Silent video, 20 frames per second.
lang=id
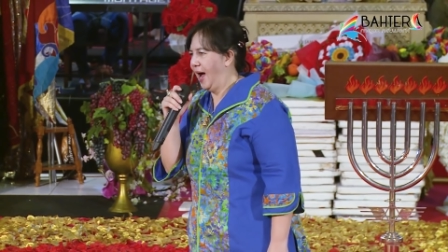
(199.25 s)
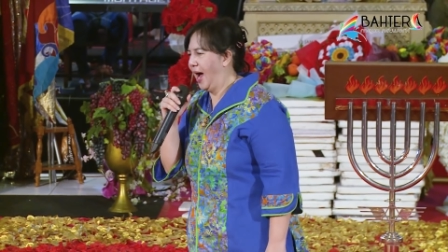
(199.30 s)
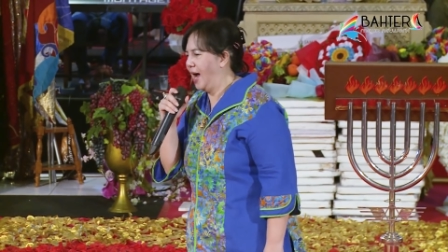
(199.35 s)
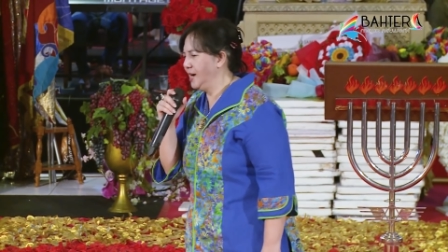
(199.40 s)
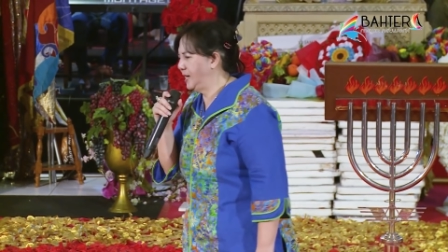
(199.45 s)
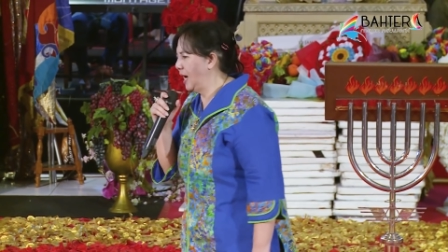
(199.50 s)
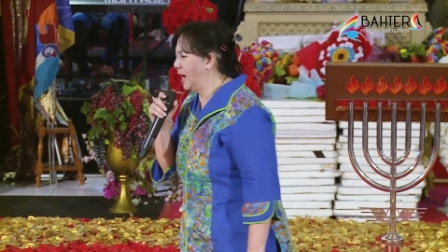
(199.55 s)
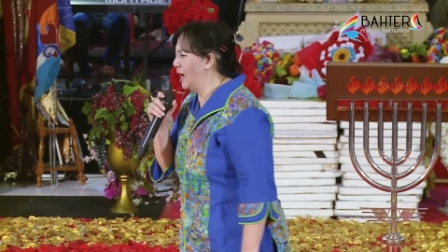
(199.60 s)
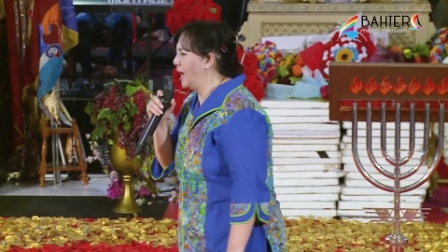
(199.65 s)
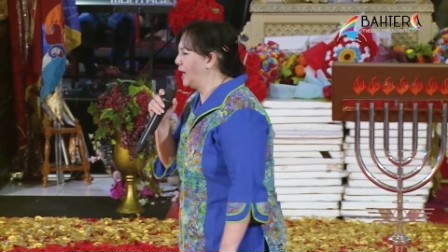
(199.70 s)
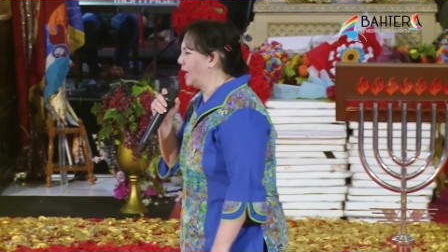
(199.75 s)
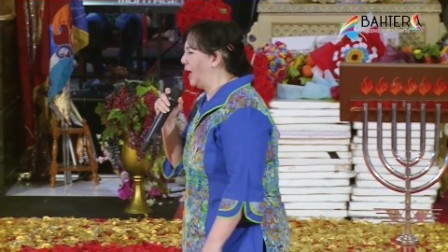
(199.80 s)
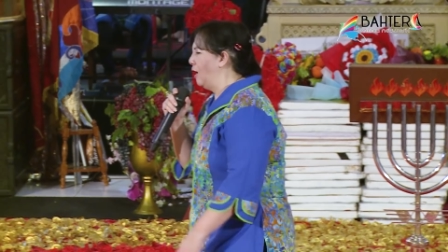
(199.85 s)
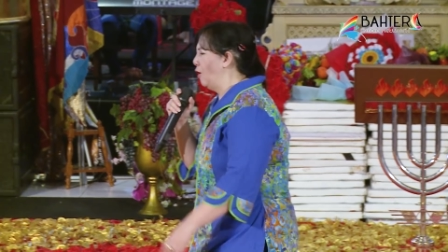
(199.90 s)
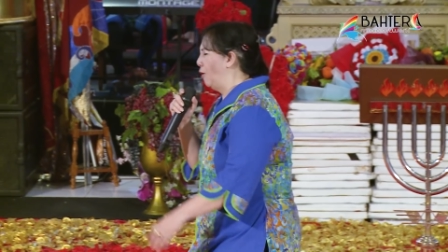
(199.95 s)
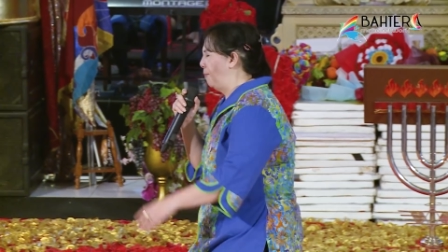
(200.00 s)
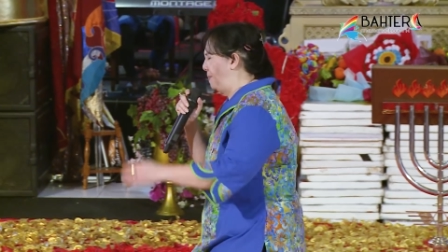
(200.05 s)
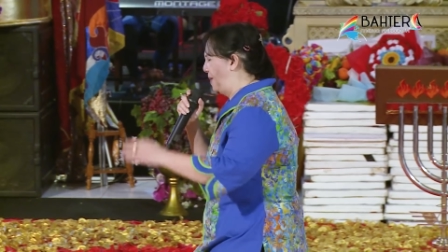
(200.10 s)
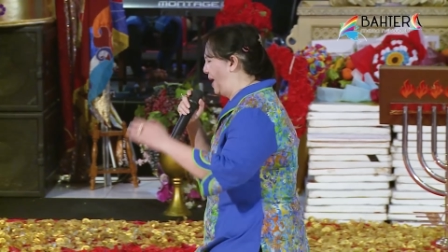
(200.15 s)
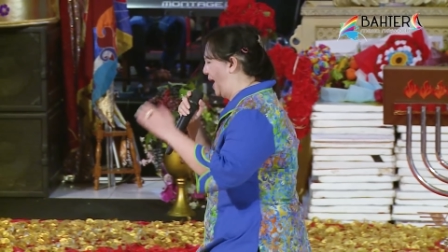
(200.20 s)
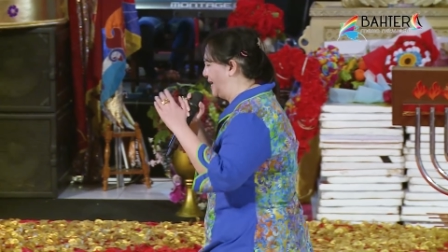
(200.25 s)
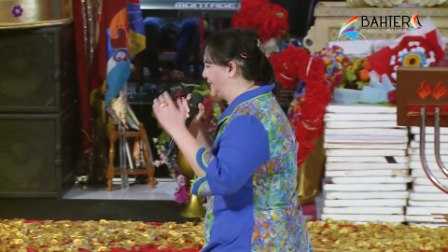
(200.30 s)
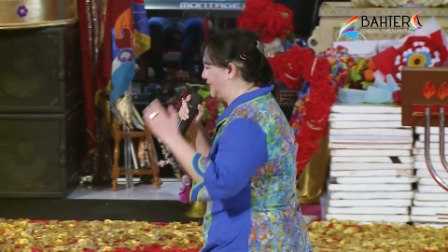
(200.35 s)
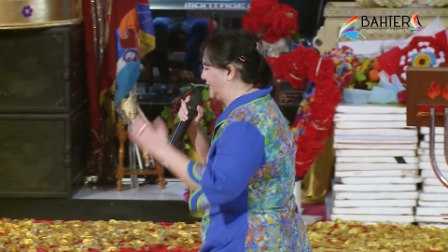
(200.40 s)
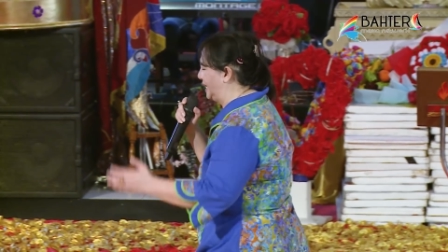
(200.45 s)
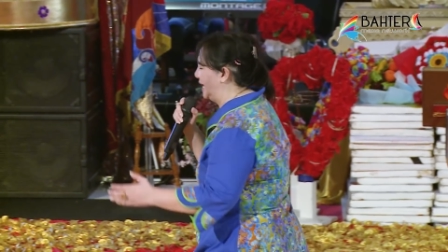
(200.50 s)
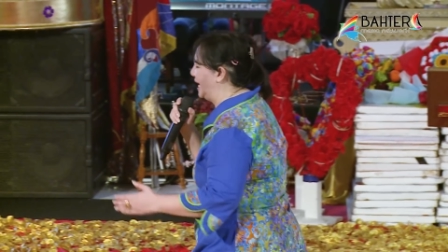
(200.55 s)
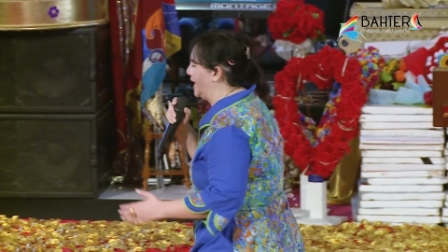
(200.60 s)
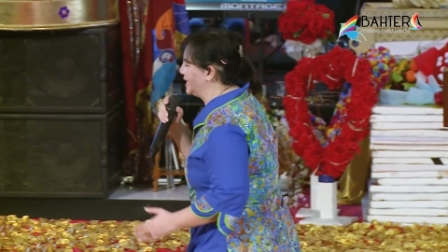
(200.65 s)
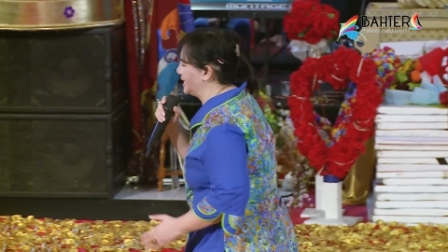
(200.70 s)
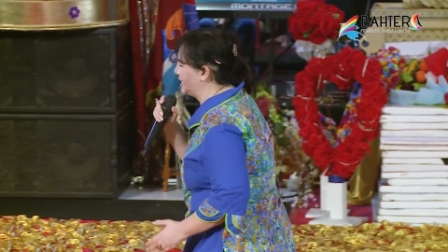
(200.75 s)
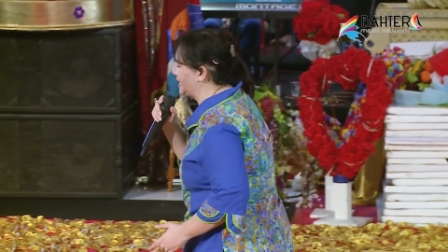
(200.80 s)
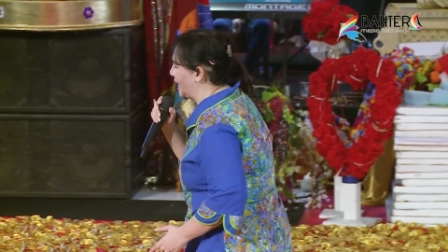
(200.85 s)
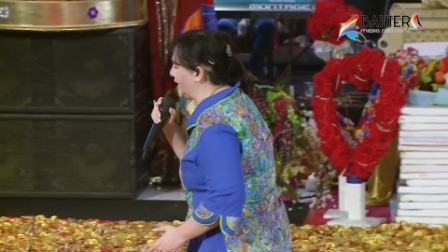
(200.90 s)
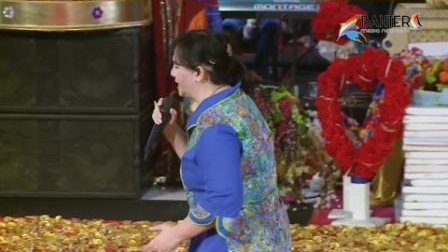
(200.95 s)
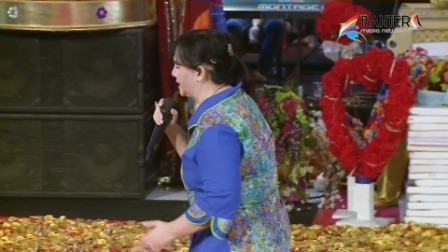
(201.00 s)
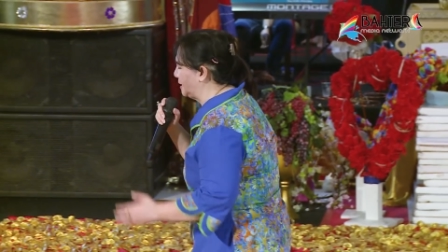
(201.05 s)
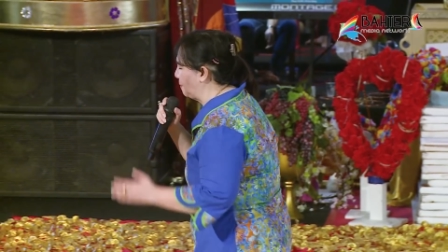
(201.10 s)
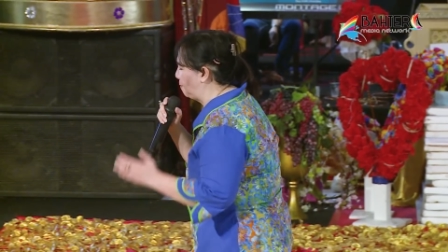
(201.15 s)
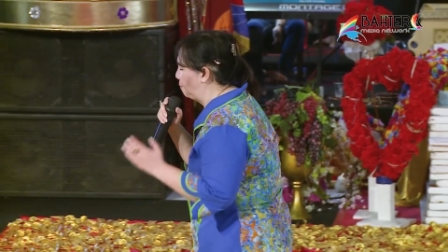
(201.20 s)
Adalah kalau penghasilan
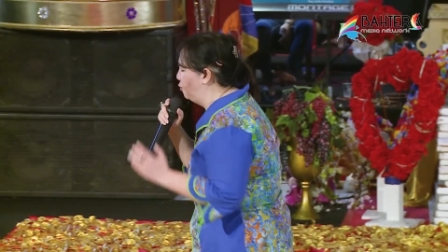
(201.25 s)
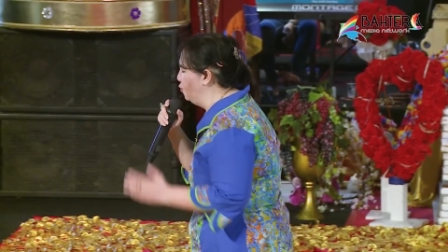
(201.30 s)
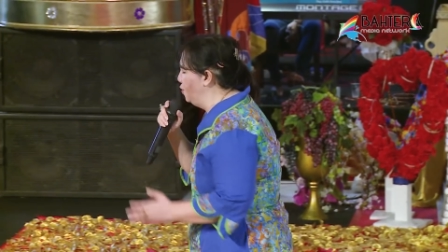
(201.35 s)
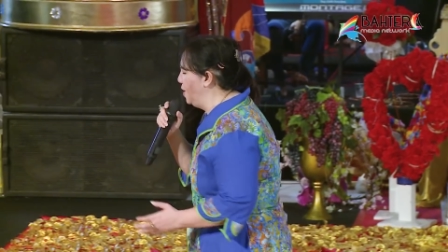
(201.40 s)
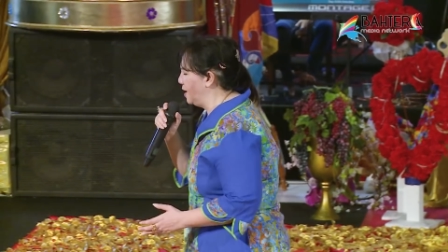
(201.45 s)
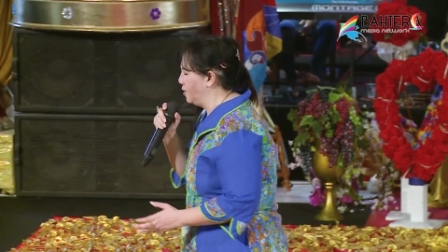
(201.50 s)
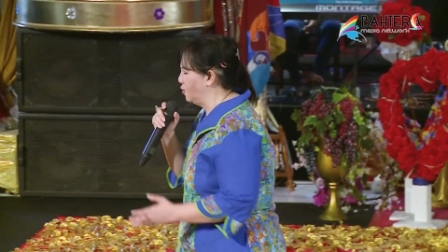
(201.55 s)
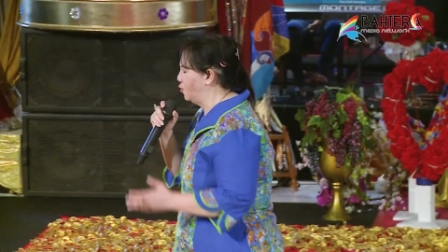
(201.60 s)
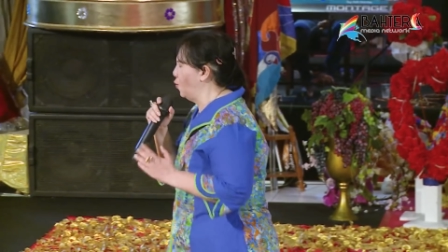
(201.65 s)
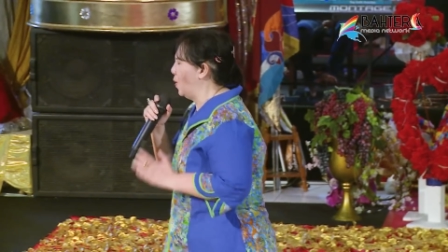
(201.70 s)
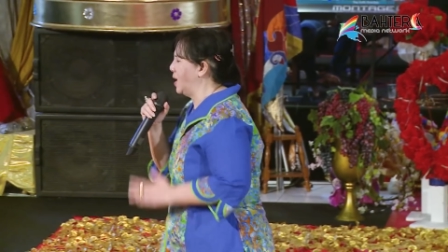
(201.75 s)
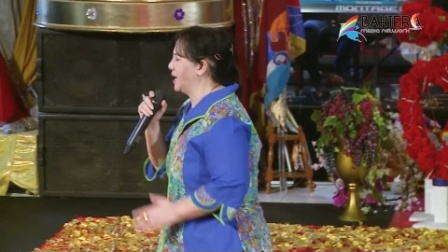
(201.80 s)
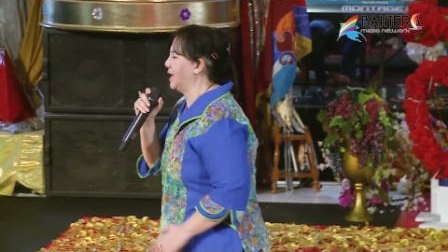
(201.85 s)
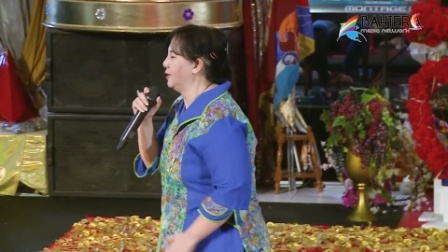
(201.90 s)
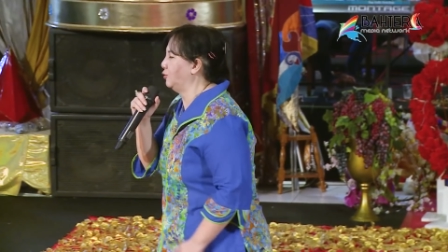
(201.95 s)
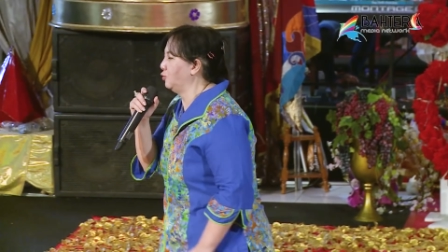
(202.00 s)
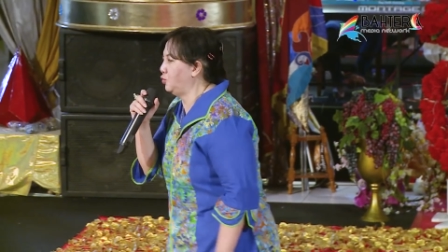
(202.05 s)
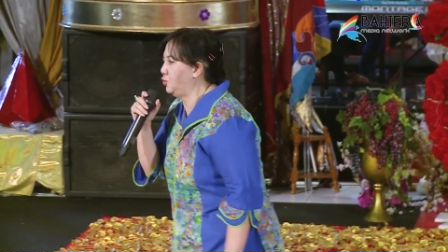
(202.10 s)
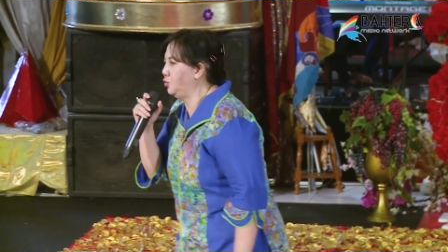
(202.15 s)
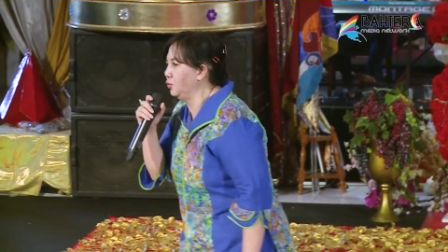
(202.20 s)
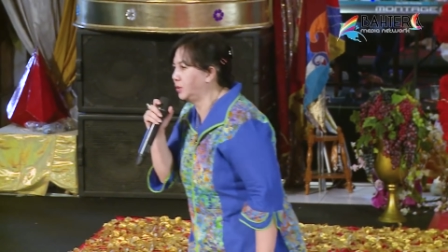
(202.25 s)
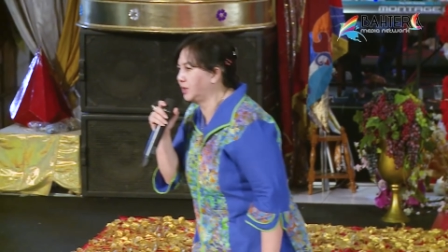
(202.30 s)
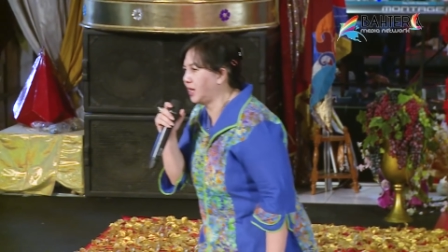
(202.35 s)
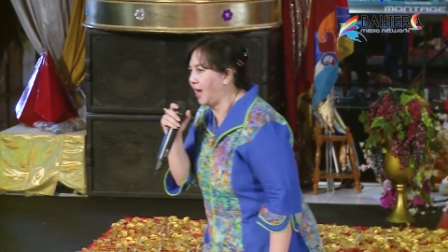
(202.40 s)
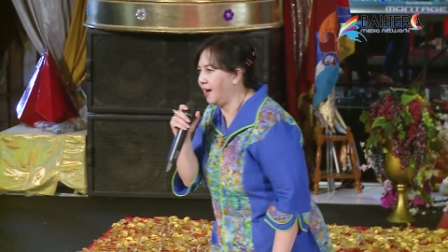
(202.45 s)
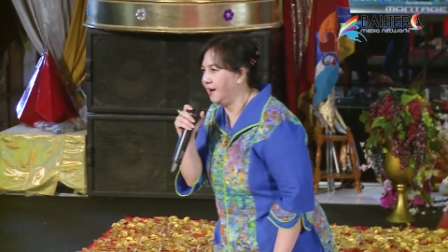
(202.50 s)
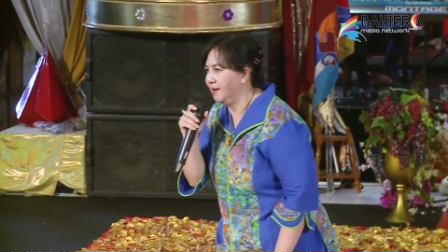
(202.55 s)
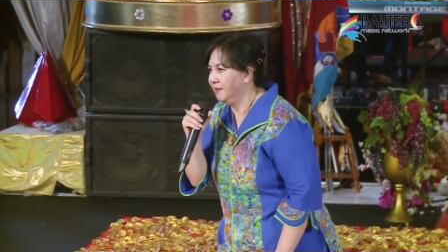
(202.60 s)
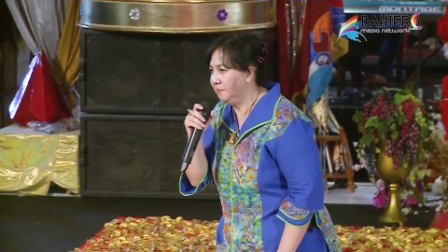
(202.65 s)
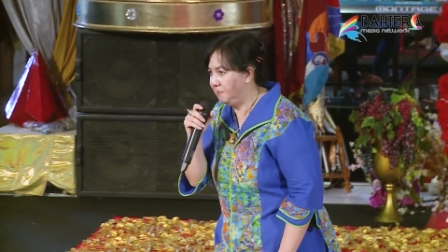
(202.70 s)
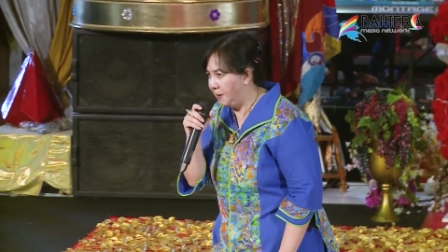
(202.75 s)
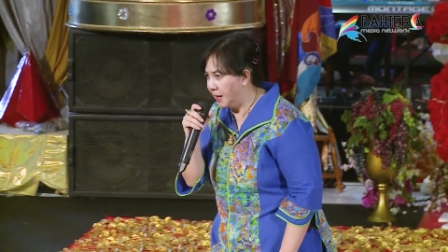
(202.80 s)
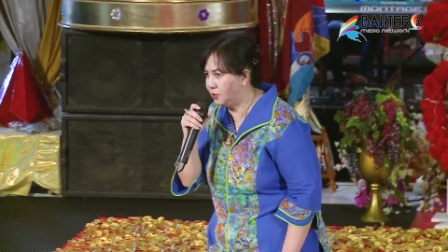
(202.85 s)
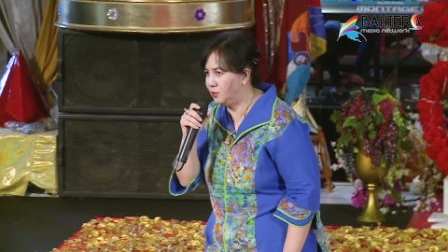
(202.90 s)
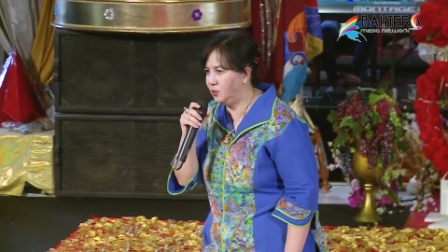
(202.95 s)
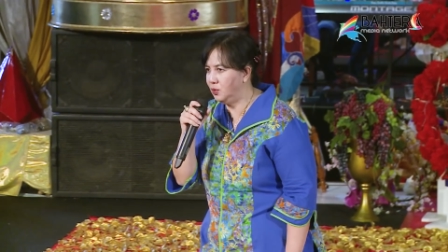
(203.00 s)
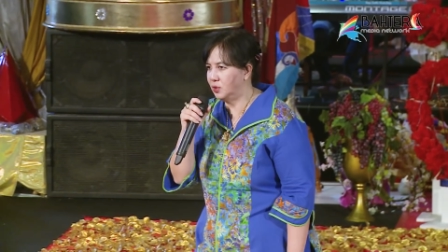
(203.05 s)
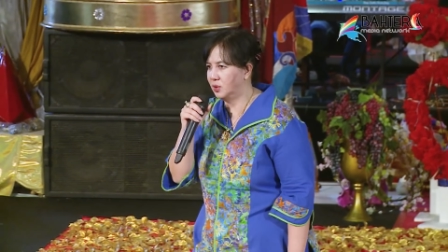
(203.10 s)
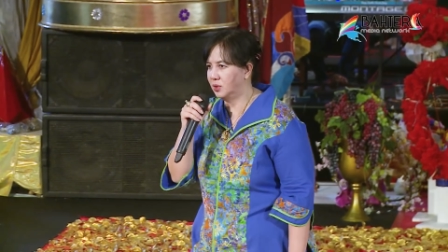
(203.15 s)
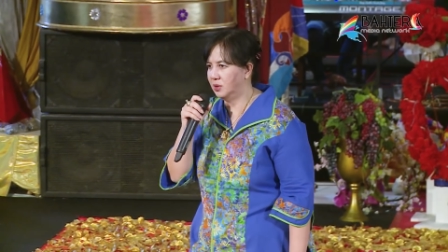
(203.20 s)
saya sebulan 200 juta.
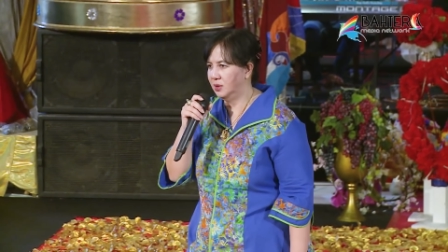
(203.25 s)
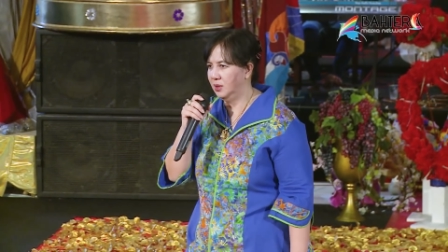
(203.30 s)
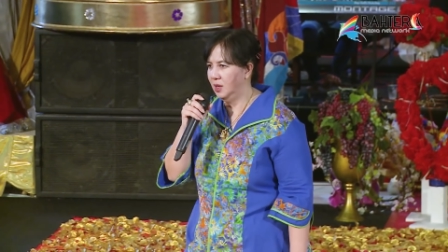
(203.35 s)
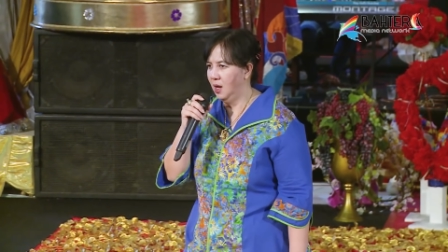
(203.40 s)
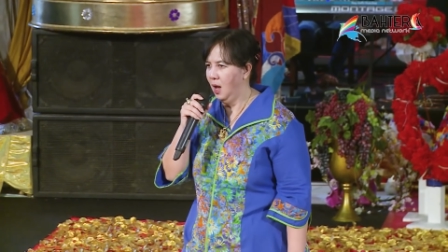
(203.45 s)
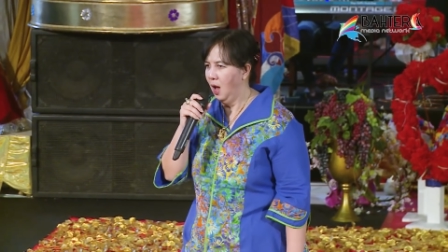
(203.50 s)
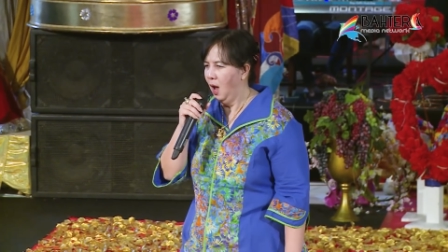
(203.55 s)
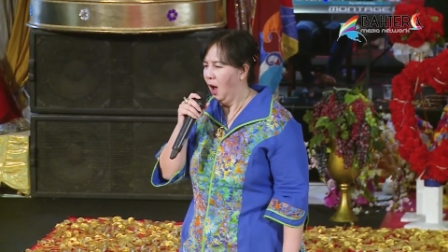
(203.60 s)
Bagus.